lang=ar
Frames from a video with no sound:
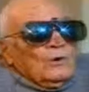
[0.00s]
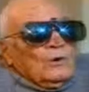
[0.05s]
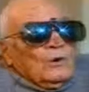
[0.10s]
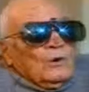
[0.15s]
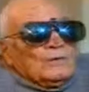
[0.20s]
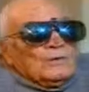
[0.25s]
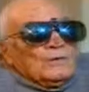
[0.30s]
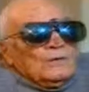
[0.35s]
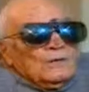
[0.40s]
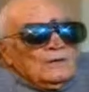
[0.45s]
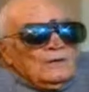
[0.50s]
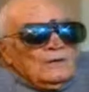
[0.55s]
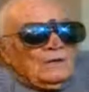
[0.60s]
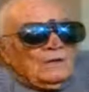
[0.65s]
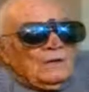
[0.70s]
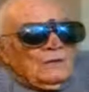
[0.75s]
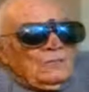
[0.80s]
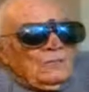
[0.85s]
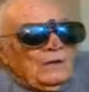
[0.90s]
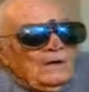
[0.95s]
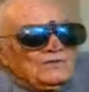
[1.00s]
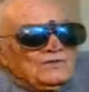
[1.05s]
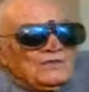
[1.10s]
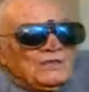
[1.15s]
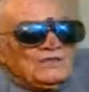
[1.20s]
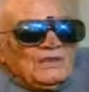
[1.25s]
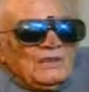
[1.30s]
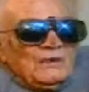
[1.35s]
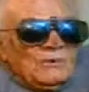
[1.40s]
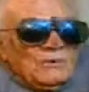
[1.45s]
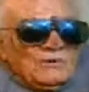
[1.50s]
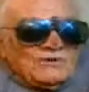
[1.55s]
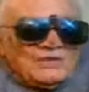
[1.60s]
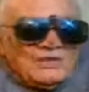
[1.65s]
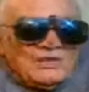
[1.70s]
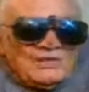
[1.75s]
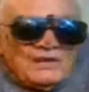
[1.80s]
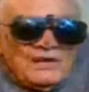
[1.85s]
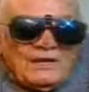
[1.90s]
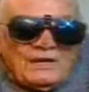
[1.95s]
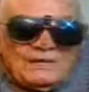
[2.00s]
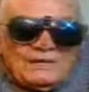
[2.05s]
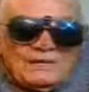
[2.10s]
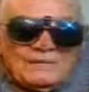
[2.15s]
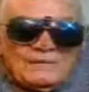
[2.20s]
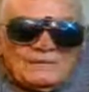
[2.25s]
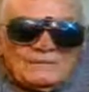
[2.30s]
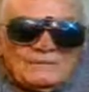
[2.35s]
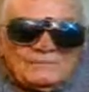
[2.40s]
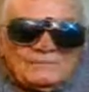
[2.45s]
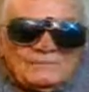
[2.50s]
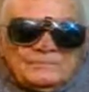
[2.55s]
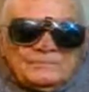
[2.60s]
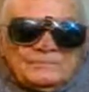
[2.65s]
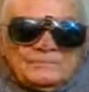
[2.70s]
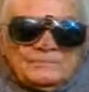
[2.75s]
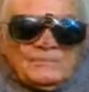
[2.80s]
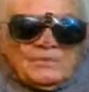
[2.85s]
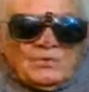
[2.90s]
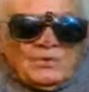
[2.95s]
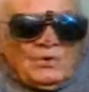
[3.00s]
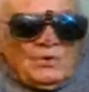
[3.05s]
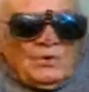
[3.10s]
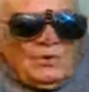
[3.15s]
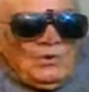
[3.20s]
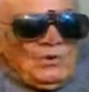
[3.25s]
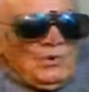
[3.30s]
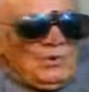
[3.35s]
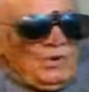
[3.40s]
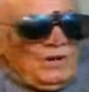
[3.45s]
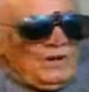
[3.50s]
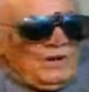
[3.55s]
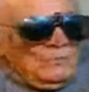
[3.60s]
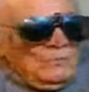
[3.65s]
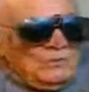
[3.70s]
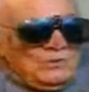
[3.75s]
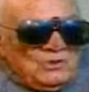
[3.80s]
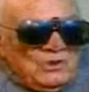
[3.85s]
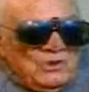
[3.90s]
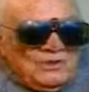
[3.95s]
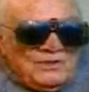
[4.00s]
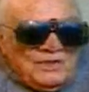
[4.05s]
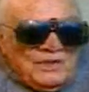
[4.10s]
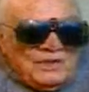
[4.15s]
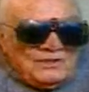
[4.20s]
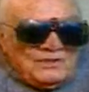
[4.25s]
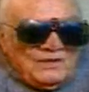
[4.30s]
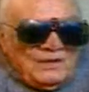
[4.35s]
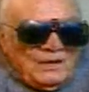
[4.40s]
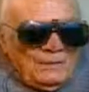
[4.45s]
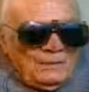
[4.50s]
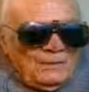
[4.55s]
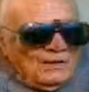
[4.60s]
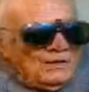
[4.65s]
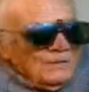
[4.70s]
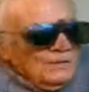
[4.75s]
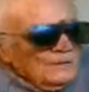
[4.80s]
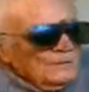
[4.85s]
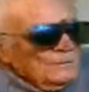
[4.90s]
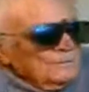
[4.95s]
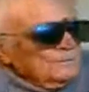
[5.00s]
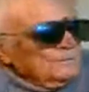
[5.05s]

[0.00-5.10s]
اهوت مع السيد أنور السادات اه هو كان متولي هذه العملية